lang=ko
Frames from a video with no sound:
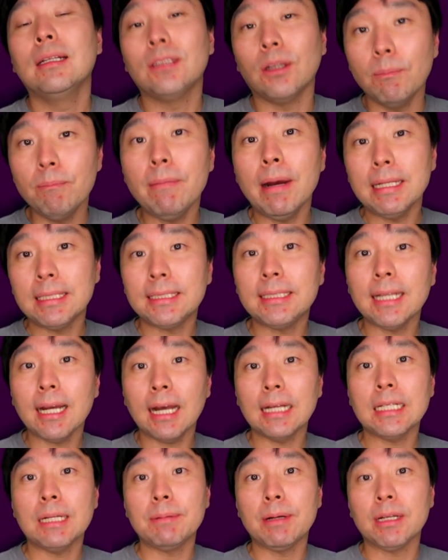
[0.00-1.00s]
전반
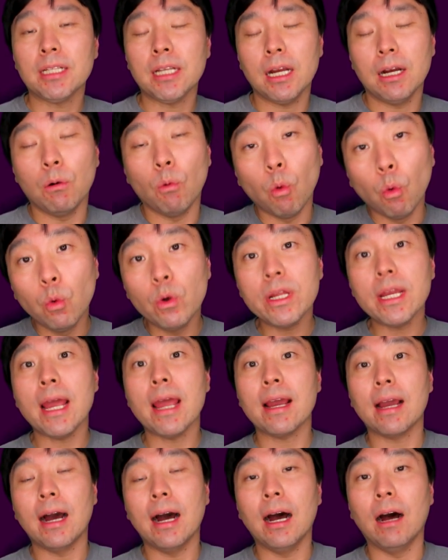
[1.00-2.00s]
시작하자마자
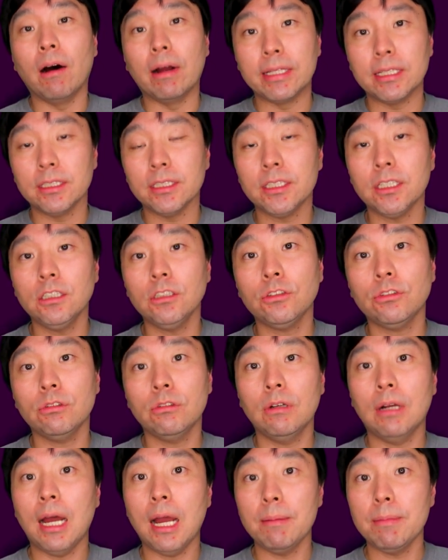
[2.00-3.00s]
오리에가 완전
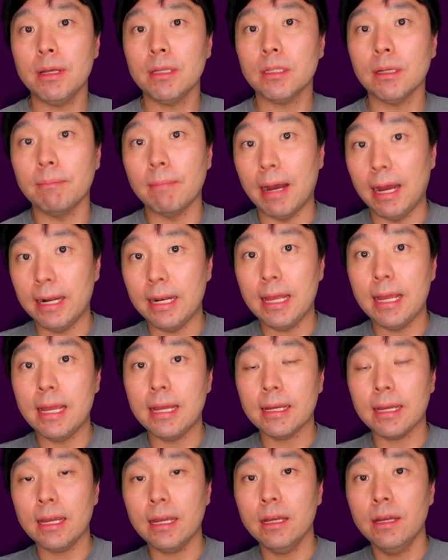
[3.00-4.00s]
실수를 하면서
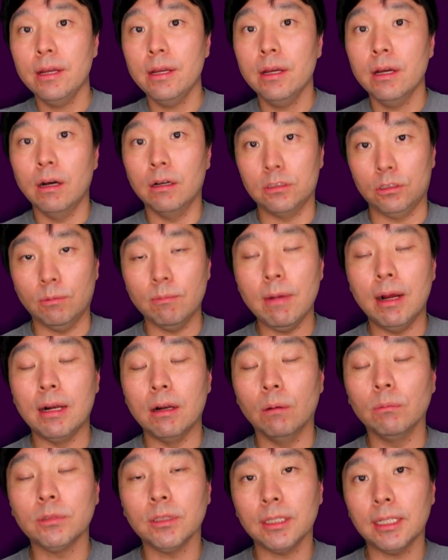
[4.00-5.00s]
만에게 에 어, 정말
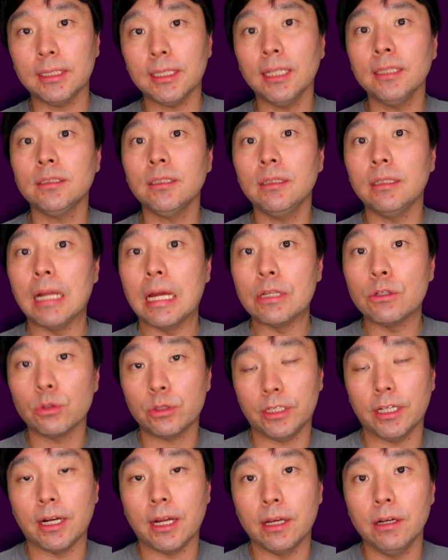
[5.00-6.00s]
엄청난 찬스를
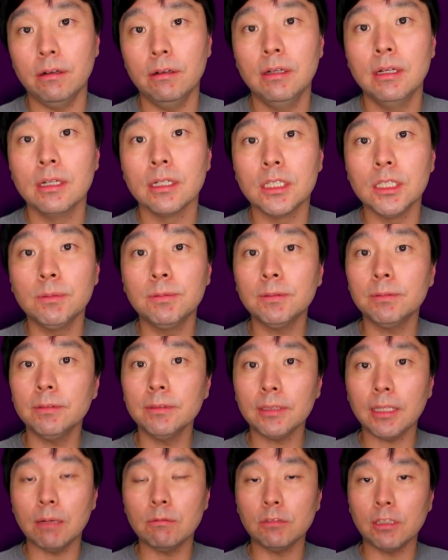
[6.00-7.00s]
내줬잖아요. 그
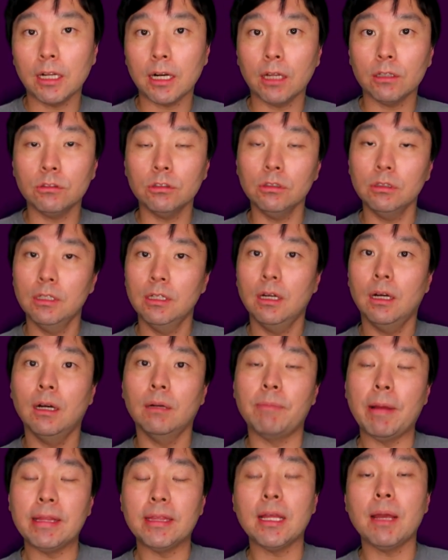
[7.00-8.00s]
부분 때문에라도
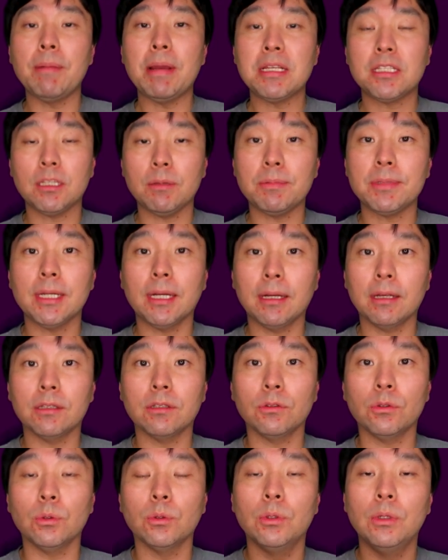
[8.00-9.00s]
어, 밴드에비스
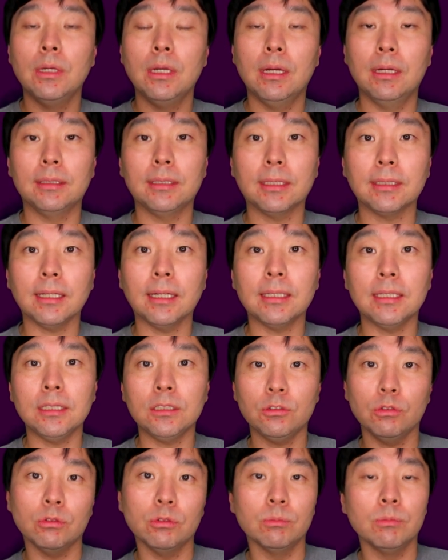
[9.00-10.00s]
입장에서도
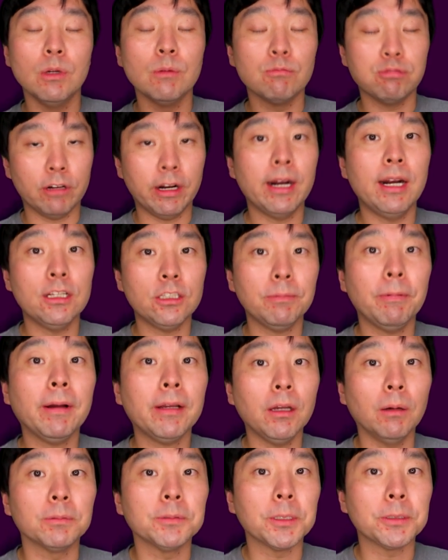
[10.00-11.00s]
상당히 조금 불안할
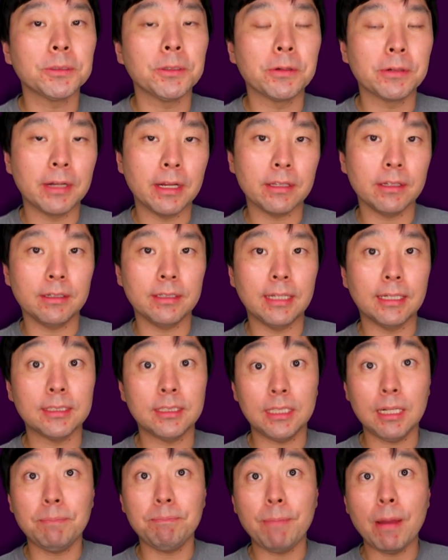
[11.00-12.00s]
수밖에 없었어요. 그래서 그냥
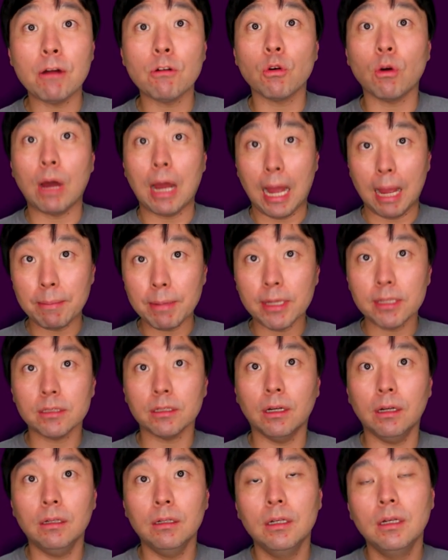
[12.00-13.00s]
3백으로
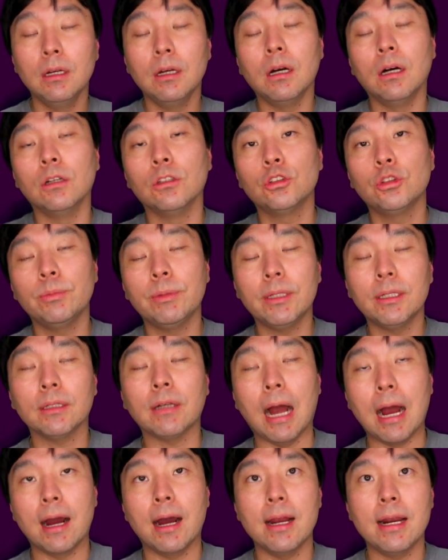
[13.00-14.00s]
가면서 어,
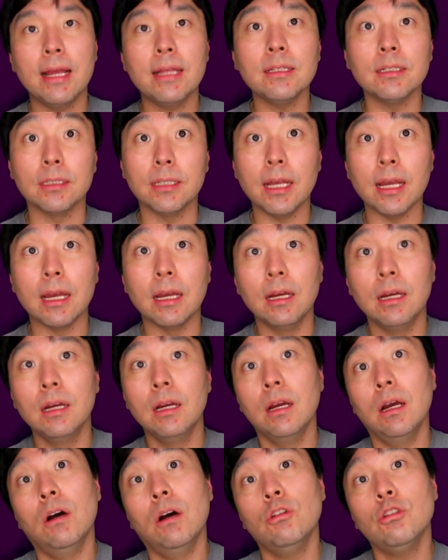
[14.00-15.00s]
수비를 강화를 했는데
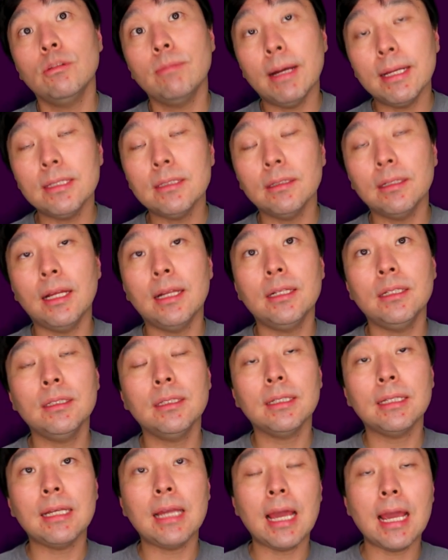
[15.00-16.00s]

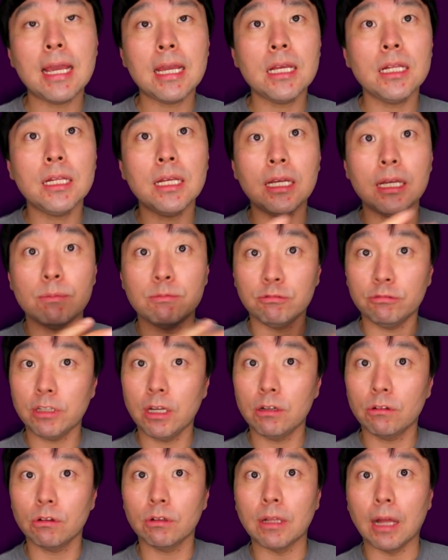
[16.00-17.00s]
후반전에는 케인이
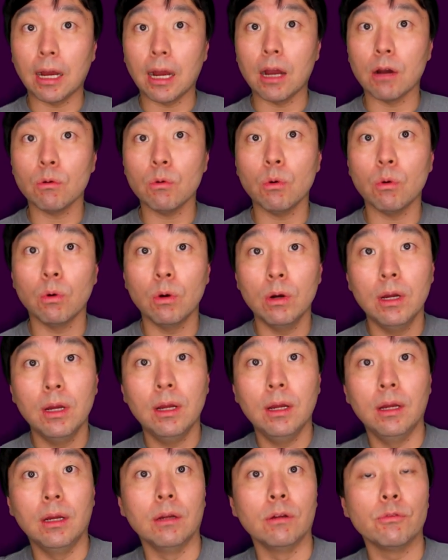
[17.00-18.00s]
부상으로 나가고
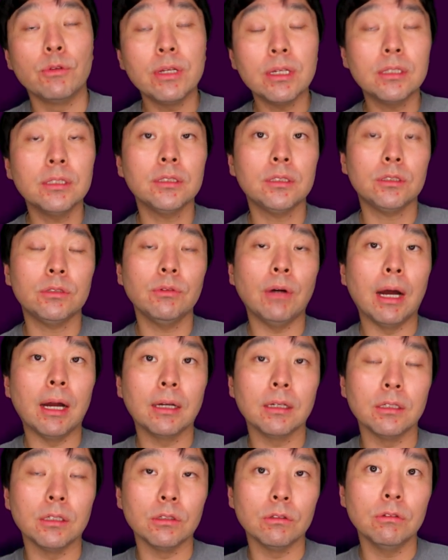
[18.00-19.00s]
어,
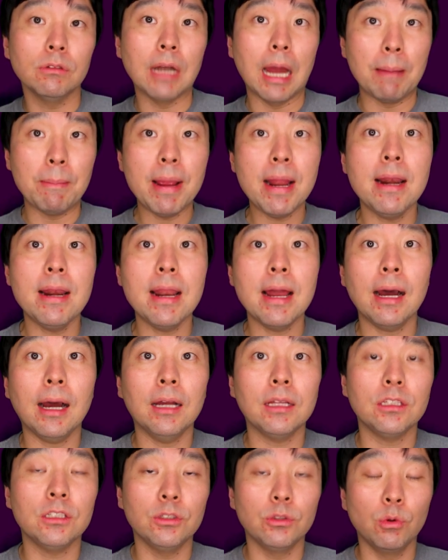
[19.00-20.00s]
윙크스와 그리고
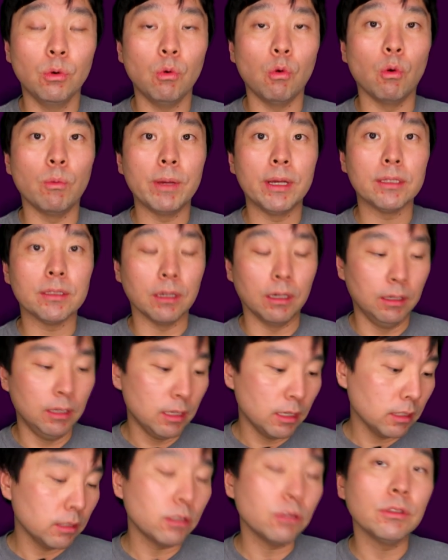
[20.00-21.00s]
라멜라가 들어오면서
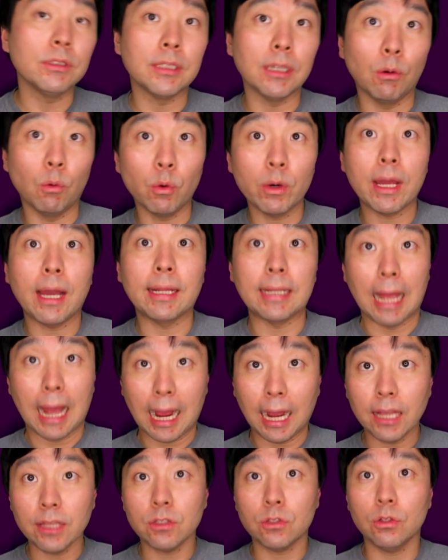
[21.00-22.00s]
그리고 이제 오해가
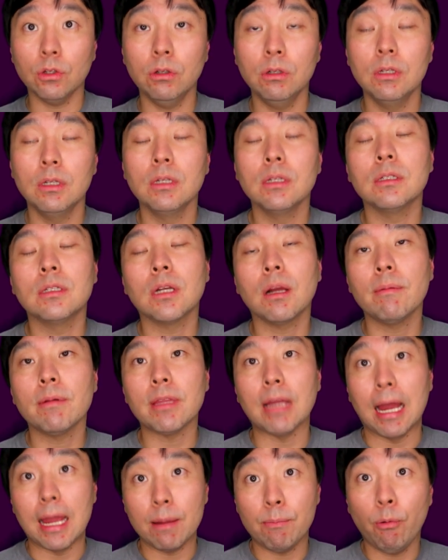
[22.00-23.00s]
나갔죠.
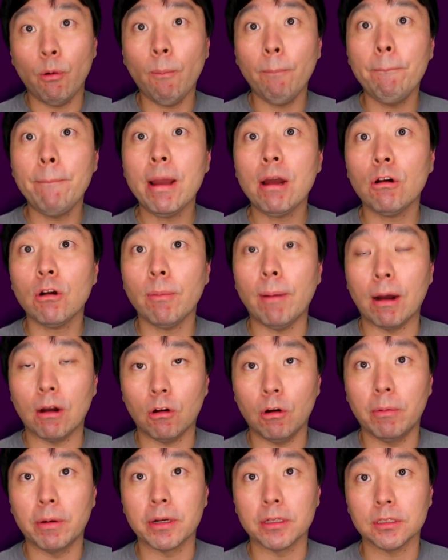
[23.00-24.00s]
그러면서 아예 폭백으로
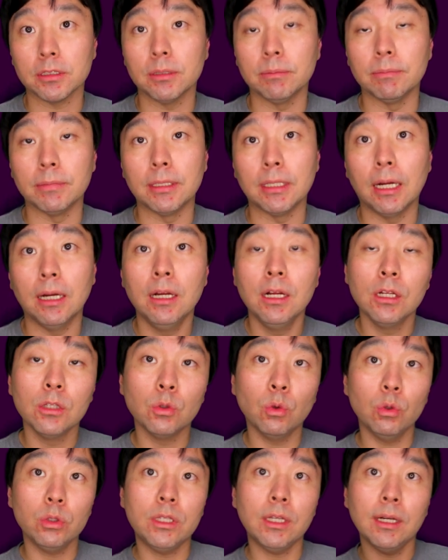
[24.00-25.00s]
바꿔버렸습니다.
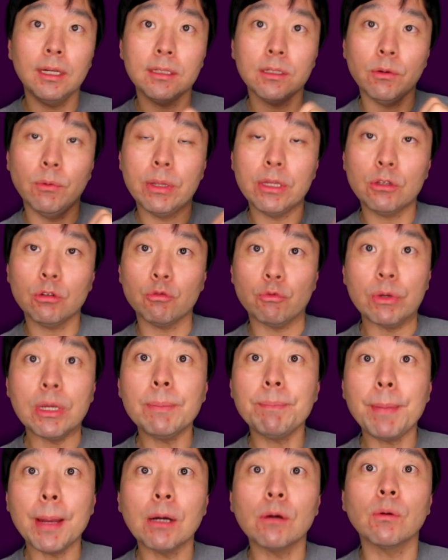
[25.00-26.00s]
도우티가 이제 왼쪽
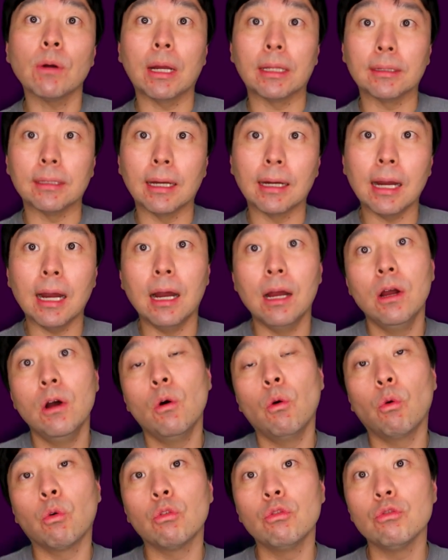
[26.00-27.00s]
윙백으로 갔다가
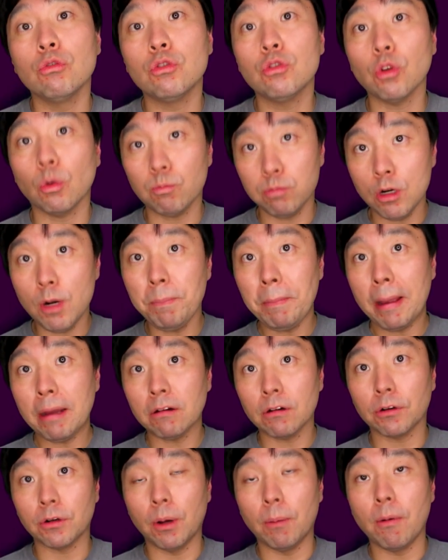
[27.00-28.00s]
오른쪽
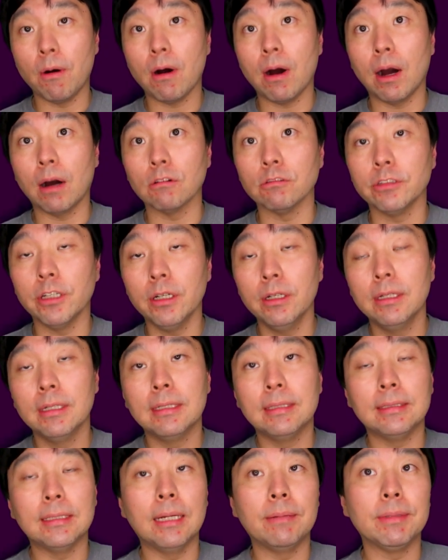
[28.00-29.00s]
풀백으로 넘어가고요.
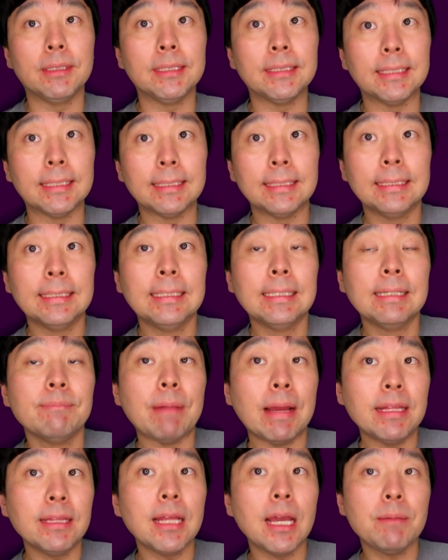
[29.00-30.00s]
그다음에 이제
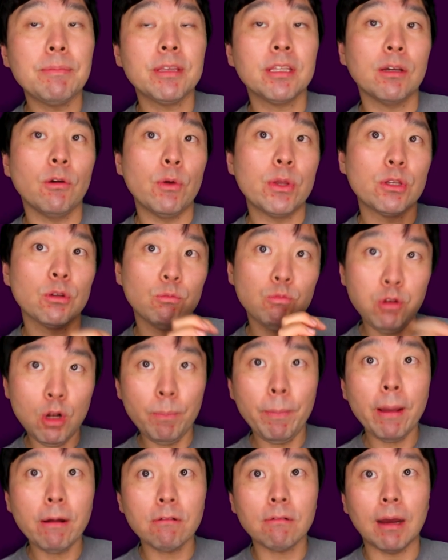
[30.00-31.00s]
벤 데이비스가 왼쪽
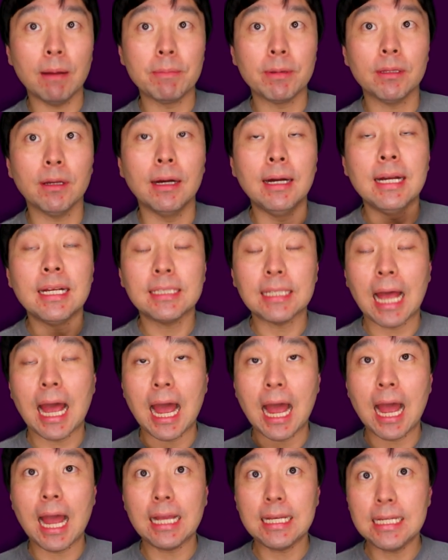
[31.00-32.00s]
풀백으로 가면서
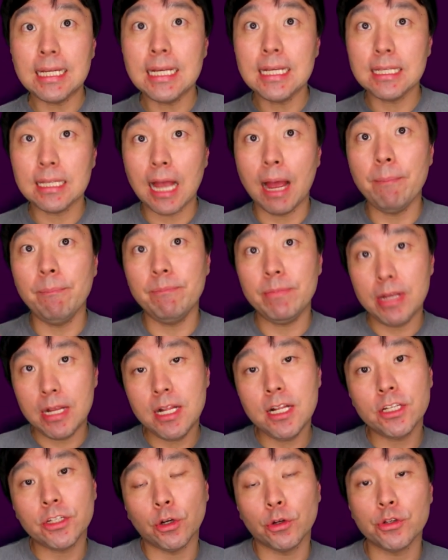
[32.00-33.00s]

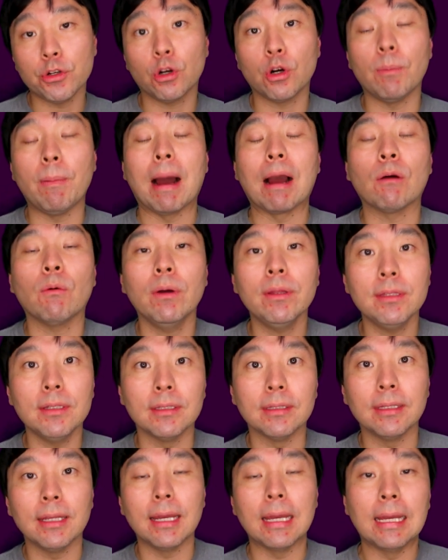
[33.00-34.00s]
4-2-3-1 전형으로
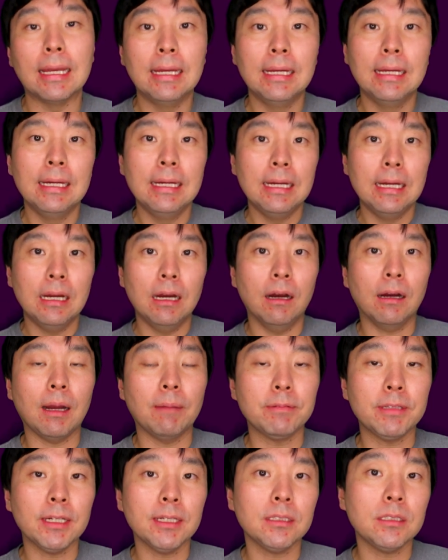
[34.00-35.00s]
바꿨는데 어,
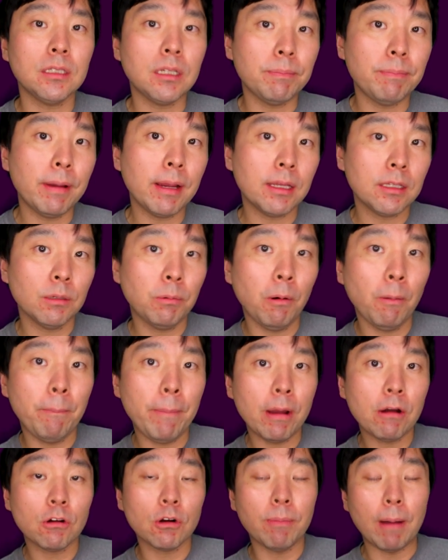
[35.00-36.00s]
갑자기
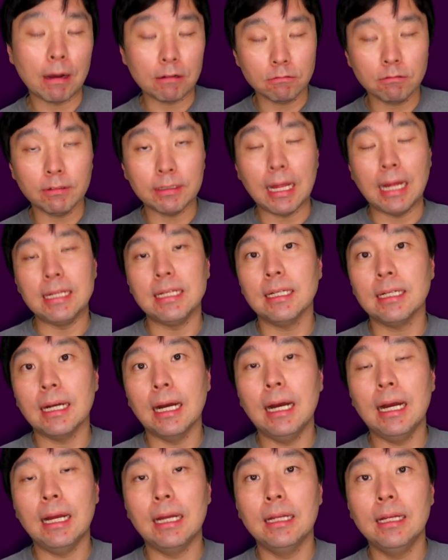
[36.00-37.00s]
쓰리백에서폭백으로 바꾸고
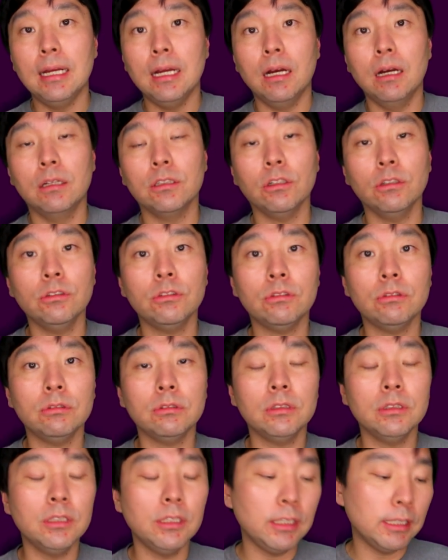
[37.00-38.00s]
나니까 어,
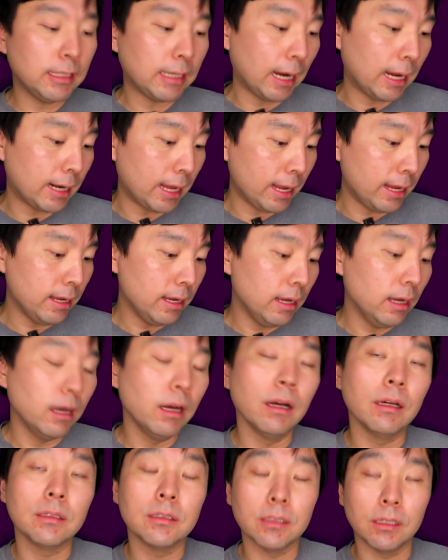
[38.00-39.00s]
선수들 간에
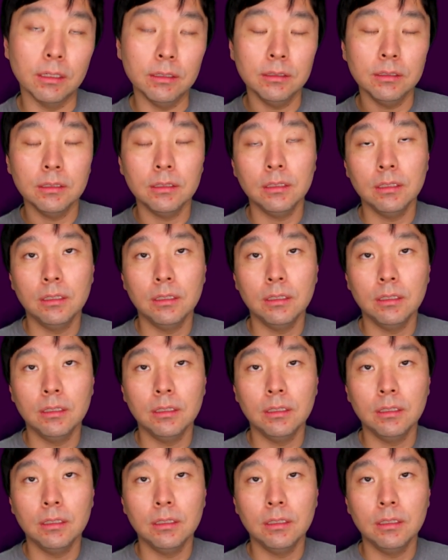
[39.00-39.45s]
그런